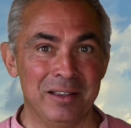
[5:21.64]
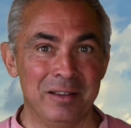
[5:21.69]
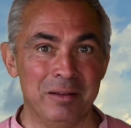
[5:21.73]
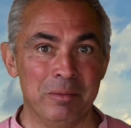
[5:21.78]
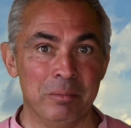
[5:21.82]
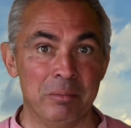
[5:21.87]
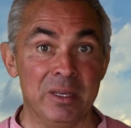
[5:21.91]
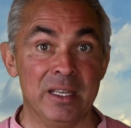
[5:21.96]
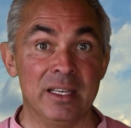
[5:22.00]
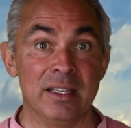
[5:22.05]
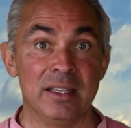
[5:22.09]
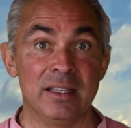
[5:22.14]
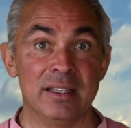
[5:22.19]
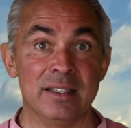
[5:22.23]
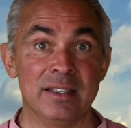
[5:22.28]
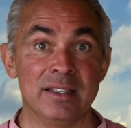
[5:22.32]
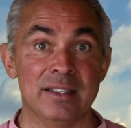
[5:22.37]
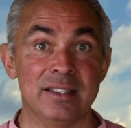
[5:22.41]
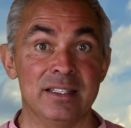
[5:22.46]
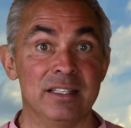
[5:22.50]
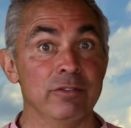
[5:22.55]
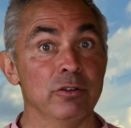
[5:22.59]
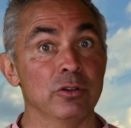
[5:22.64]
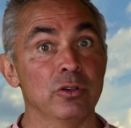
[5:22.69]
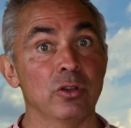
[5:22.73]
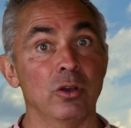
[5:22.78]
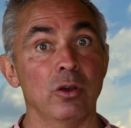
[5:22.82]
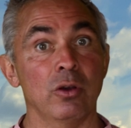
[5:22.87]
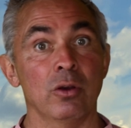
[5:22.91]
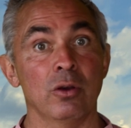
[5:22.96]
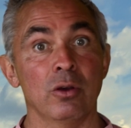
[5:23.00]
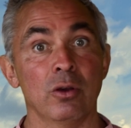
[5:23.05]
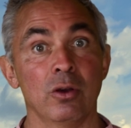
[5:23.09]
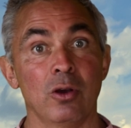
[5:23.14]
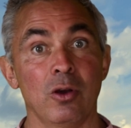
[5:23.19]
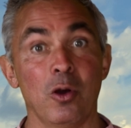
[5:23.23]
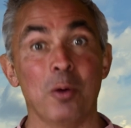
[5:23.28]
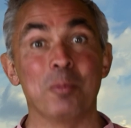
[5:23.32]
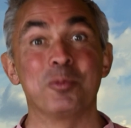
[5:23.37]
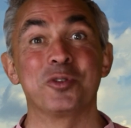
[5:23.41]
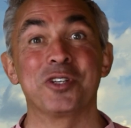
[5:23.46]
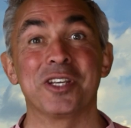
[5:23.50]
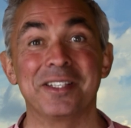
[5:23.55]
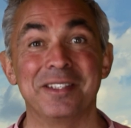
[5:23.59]
mais si votre
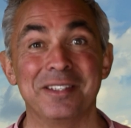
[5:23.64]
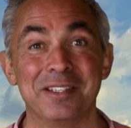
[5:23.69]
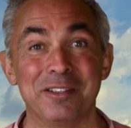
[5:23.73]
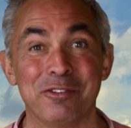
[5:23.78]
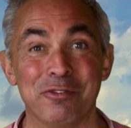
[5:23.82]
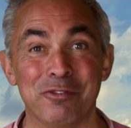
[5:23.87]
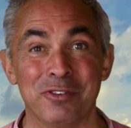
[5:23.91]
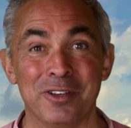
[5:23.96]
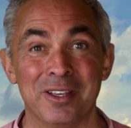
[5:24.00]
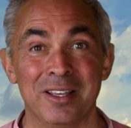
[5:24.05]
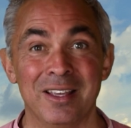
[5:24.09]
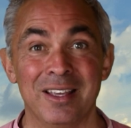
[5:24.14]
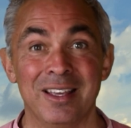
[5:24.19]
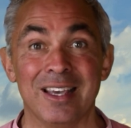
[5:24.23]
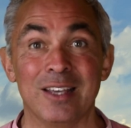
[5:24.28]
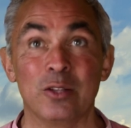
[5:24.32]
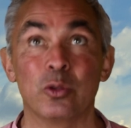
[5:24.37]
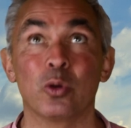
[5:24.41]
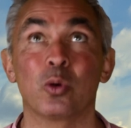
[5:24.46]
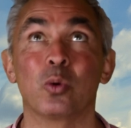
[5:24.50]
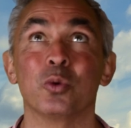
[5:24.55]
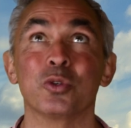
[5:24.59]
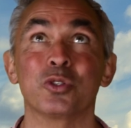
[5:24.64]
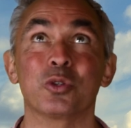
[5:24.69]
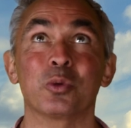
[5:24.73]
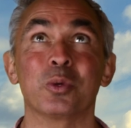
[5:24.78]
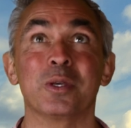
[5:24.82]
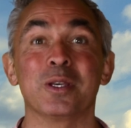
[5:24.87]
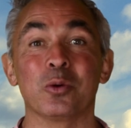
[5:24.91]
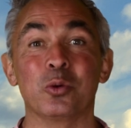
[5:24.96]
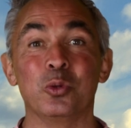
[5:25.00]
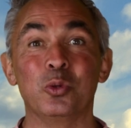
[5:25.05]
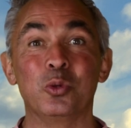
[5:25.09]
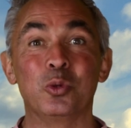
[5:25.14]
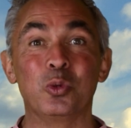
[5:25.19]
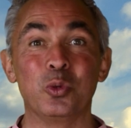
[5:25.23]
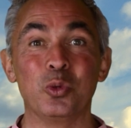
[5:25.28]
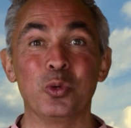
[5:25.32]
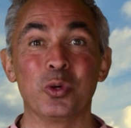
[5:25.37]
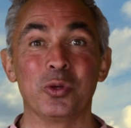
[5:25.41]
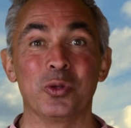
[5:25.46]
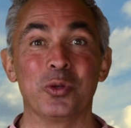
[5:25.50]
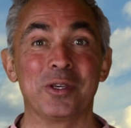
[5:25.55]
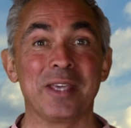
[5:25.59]
objectif est de construire une
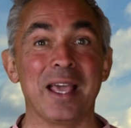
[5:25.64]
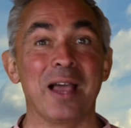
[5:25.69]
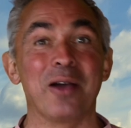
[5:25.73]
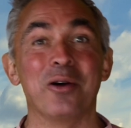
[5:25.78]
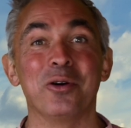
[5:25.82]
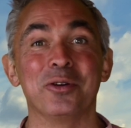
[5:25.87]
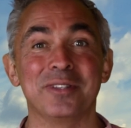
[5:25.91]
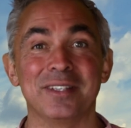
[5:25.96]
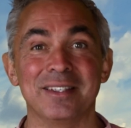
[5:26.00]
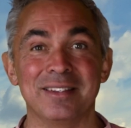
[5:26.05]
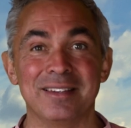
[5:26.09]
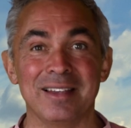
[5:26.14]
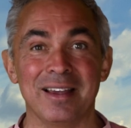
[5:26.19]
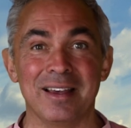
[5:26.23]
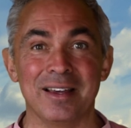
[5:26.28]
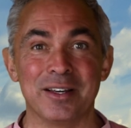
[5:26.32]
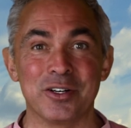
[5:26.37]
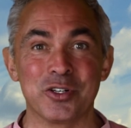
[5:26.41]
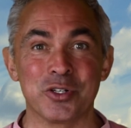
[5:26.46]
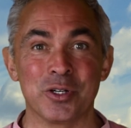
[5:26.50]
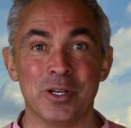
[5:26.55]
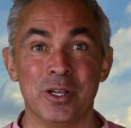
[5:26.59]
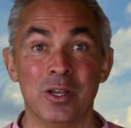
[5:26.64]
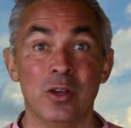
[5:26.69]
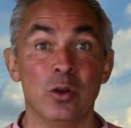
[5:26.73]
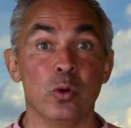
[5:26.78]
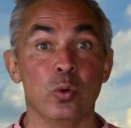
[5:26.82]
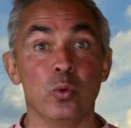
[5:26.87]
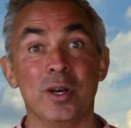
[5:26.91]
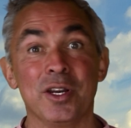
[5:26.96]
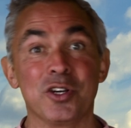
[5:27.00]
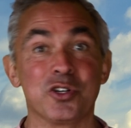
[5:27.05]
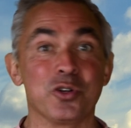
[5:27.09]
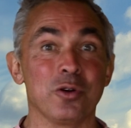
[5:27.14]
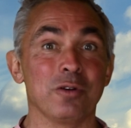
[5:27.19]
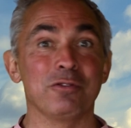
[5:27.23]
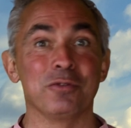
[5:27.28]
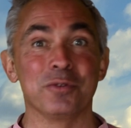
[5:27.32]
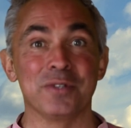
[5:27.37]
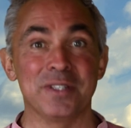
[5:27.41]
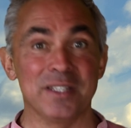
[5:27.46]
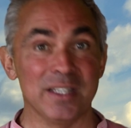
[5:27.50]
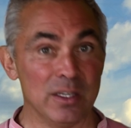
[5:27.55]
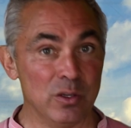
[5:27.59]
tour de 40 étages où les gens vont
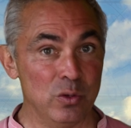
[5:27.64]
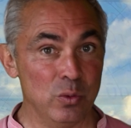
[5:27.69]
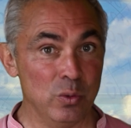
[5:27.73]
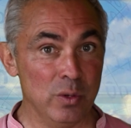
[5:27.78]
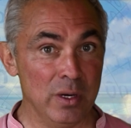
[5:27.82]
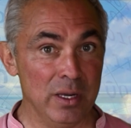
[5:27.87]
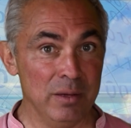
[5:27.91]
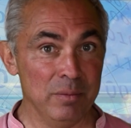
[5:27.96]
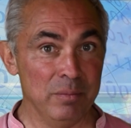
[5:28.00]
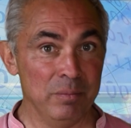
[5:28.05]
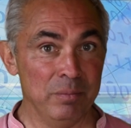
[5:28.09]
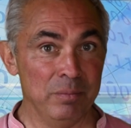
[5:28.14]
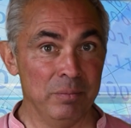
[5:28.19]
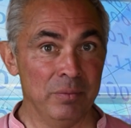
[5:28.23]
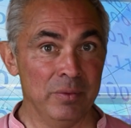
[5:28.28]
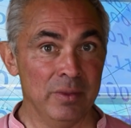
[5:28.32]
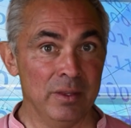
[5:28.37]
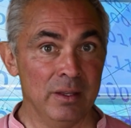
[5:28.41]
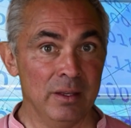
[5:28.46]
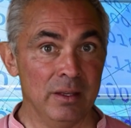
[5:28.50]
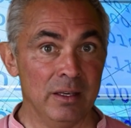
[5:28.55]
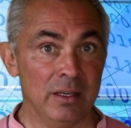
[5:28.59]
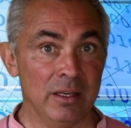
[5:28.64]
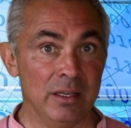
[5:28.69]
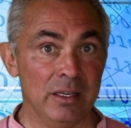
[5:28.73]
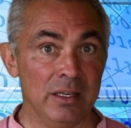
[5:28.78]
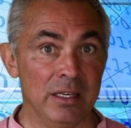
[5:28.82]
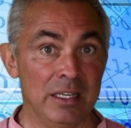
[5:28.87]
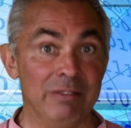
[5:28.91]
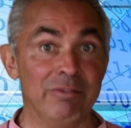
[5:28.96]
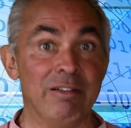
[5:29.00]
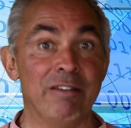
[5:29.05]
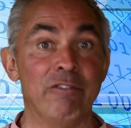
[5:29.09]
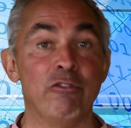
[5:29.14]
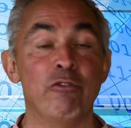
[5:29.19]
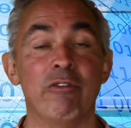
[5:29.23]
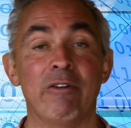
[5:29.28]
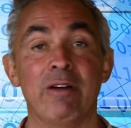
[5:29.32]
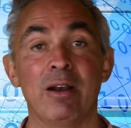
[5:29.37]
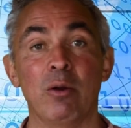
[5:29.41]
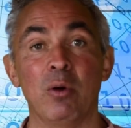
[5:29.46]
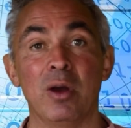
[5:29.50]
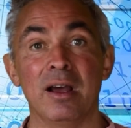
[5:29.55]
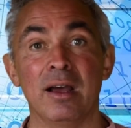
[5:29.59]
circuler, il va vous
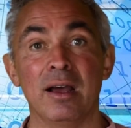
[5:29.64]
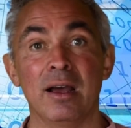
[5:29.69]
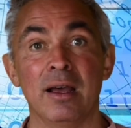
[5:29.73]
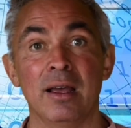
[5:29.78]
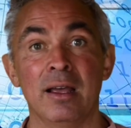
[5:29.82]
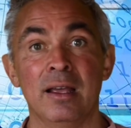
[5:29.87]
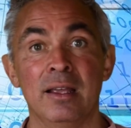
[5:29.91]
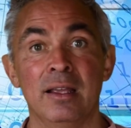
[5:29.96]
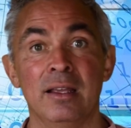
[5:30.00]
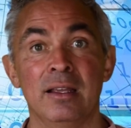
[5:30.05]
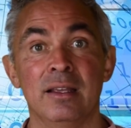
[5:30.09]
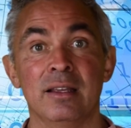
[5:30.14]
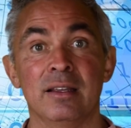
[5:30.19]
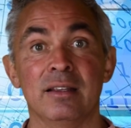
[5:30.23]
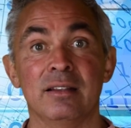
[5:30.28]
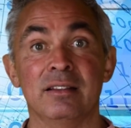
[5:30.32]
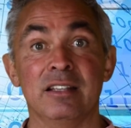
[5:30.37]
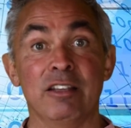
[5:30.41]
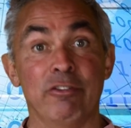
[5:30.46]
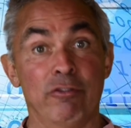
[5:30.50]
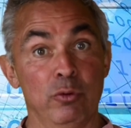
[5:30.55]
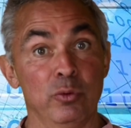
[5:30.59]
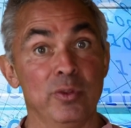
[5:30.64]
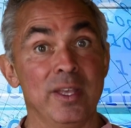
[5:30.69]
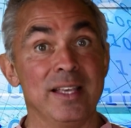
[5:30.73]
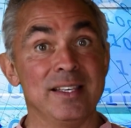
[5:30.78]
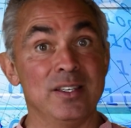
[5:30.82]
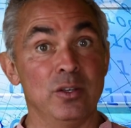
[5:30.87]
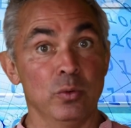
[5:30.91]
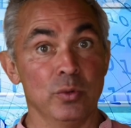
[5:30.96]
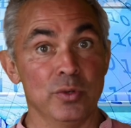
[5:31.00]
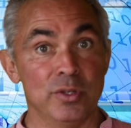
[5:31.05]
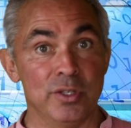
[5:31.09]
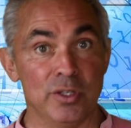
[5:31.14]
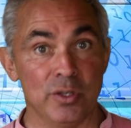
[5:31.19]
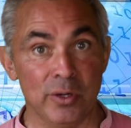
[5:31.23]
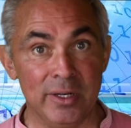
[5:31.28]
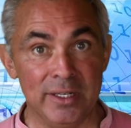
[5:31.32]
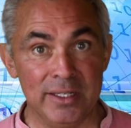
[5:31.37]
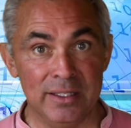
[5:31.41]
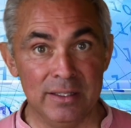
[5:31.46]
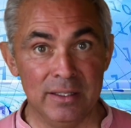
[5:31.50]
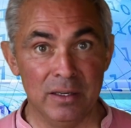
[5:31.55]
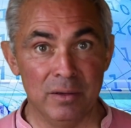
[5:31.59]
falloir des fondations
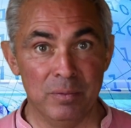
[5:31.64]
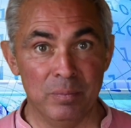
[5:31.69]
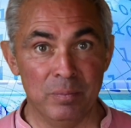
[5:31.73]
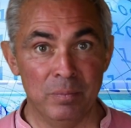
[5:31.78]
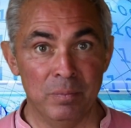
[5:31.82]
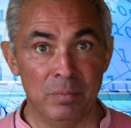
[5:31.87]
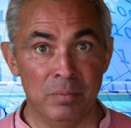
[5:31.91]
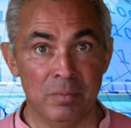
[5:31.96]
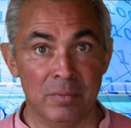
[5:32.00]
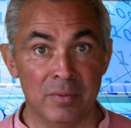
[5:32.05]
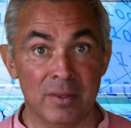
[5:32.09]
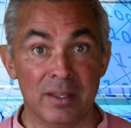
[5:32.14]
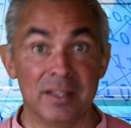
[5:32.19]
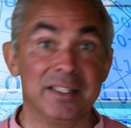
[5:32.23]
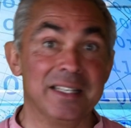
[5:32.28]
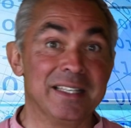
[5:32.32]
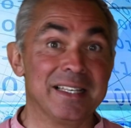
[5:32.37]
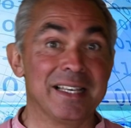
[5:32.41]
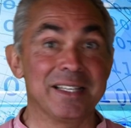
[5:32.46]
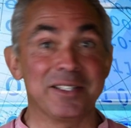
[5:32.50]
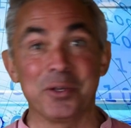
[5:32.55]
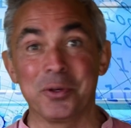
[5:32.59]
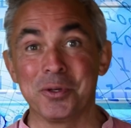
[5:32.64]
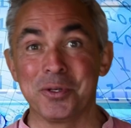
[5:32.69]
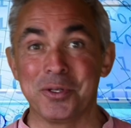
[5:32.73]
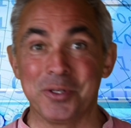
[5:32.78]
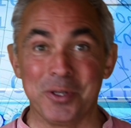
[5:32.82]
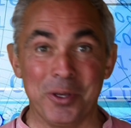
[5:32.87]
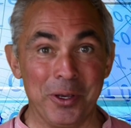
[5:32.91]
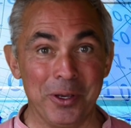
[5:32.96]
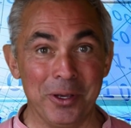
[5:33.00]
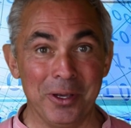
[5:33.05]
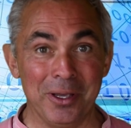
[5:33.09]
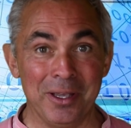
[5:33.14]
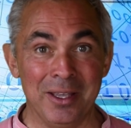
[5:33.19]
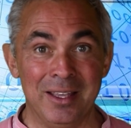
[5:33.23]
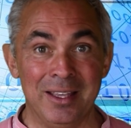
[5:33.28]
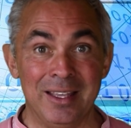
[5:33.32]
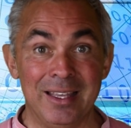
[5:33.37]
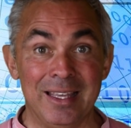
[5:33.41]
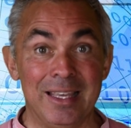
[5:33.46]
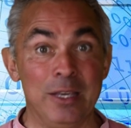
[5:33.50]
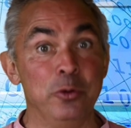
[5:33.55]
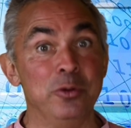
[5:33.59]
solides, des ascenseurs
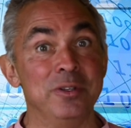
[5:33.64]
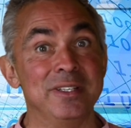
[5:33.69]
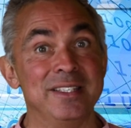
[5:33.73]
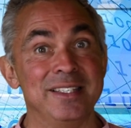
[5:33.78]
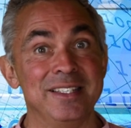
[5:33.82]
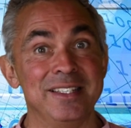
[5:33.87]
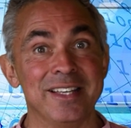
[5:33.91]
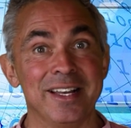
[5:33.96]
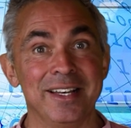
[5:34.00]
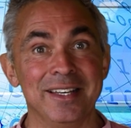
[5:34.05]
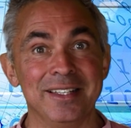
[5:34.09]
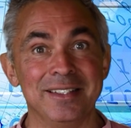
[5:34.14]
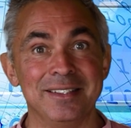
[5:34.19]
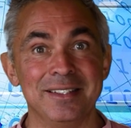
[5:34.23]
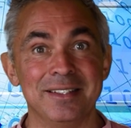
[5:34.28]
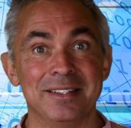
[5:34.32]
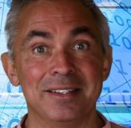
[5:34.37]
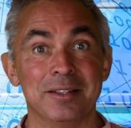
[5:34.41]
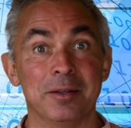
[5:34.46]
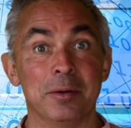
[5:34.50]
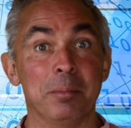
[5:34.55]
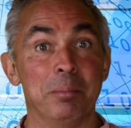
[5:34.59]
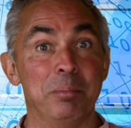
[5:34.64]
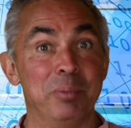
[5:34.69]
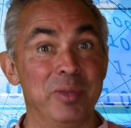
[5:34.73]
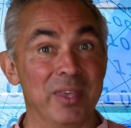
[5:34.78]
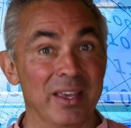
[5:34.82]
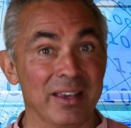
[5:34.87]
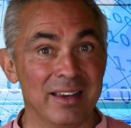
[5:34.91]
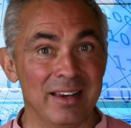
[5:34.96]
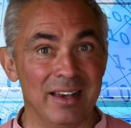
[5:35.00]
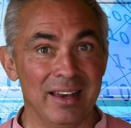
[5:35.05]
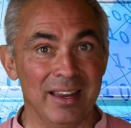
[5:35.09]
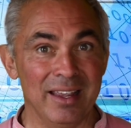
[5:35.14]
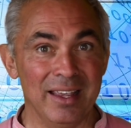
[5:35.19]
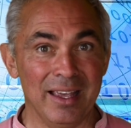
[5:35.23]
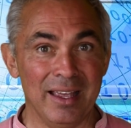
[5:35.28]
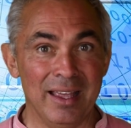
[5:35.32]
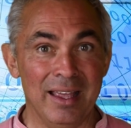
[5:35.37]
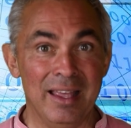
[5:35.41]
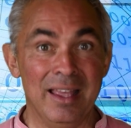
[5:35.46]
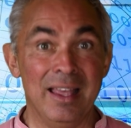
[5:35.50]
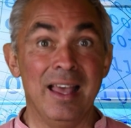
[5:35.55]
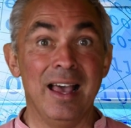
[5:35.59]
et une signalétique bien claire
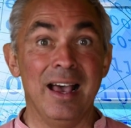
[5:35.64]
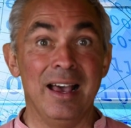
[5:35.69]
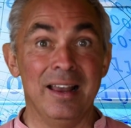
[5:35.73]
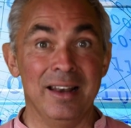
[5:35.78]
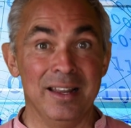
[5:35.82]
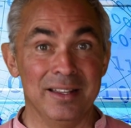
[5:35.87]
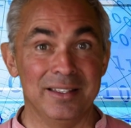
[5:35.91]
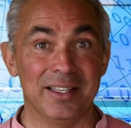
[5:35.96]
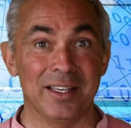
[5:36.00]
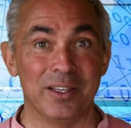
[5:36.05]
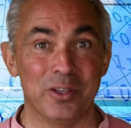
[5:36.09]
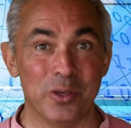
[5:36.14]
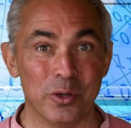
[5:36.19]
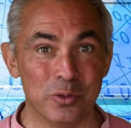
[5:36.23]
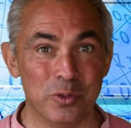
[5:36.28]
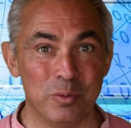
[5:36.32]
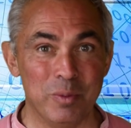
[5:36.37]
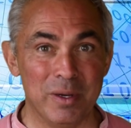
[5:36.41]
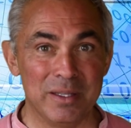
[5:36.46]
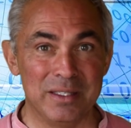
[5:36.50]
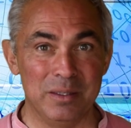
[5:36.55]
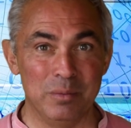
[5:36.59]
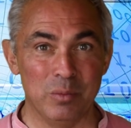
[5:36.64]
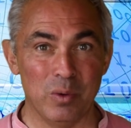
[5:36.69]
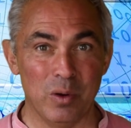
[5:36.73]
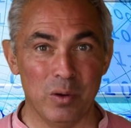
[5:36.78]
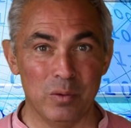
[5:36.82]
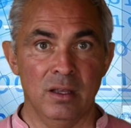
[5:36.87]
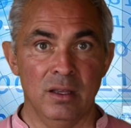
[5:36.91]
à l'intérieur du bâtiment.